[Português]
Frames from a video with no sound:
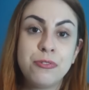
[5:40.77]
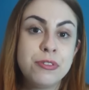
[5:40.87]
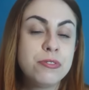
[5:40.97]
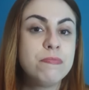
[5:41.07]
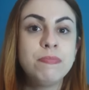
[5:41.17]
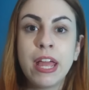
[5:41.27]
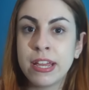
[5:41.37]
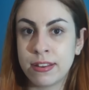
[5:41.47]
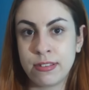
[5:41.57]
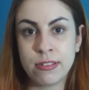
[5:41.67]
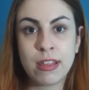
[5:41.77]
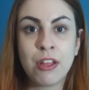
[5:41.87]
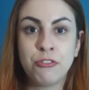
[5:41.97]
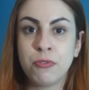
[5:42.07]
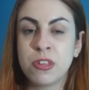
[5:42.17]
às vezes não tem
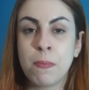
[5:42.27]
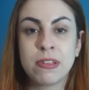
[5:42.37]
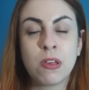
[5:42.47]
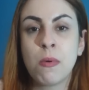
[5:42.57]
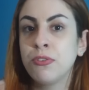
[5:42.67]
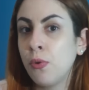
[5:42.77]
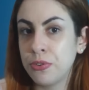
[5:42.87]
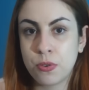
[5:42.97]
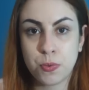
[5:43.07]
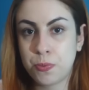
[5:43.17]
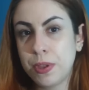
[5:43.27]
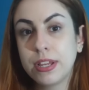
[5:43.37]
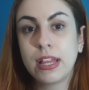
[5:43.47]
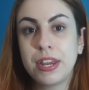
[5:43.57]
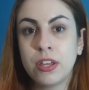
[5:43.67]
necessidade de você passar uma 12 com super
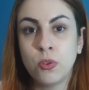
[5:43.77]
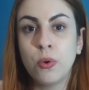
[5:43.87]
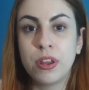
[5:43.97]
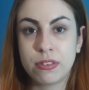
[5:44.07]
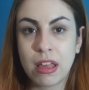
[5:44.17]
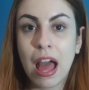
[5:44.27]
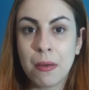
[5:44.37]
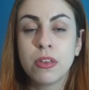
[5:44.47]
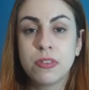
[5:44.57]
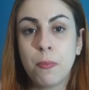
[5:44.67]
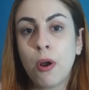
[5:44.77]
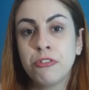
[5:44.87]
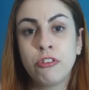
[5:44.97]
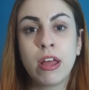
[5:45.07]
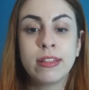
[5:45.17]
clareadora, sabe? Você
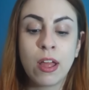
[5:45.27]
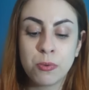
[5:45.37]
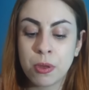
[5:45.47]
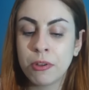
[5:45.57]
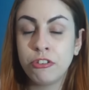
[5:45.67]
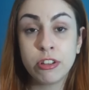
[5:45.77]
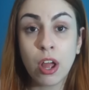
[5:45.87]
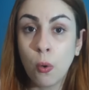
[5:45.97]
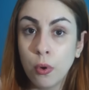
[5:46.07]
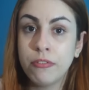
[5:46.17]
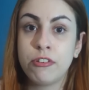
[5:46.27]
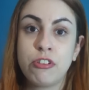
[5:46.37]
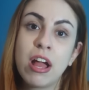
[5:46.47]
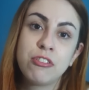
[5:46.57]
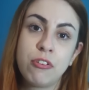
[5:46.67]
pode já até usar uma tinta ruiva
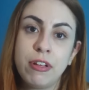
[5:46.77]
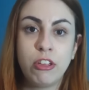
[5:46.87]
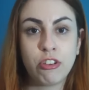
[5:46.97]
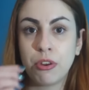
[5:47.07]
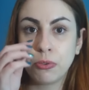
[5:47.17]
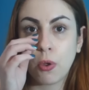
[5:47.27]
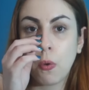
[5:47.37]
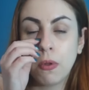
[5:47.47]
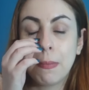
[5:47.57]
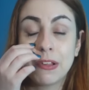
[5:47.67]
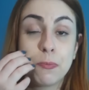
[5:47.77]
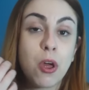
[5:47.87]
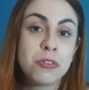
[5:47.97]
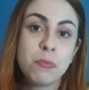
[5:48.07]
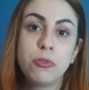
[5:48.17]
já, que já vai deixar no tom mais
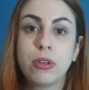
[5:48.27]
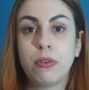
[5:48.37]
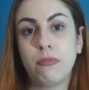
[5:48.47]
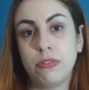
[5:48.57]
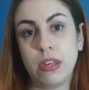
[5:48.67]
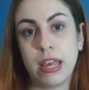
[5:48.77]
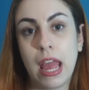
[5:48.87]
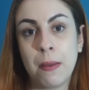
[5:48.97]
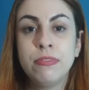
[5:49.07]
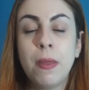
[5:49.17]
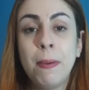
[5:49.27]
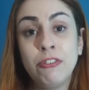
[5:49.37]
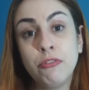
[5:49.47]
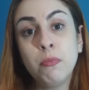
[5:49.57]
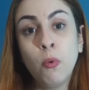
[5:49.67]
próximo do que você quer.
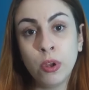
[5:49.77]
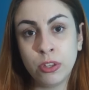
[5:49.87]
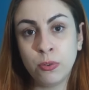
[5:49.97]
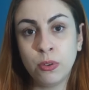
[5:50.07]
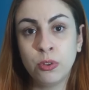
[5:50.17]
Depende muito